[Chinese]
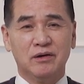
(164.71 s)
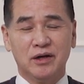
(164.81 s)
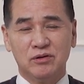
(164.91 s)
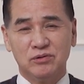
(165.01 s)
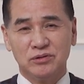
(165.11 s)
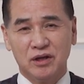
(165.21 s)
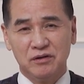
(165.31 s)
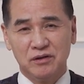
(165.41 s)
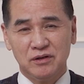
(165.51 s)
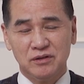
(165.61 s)
然后在
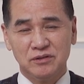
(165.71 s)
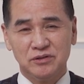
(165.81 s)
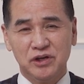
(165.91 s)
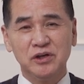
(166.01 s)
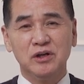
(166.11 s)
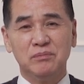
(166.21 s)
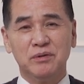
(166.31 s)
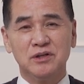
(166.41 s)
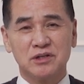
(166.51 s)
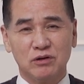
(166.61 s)
监狱里
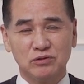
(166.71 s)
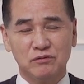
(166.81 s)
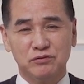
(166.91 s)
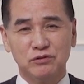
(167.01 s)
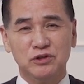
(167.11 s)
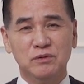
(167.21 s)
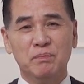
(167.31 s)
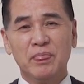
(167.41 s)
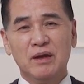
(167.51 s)
边抄抄佛经。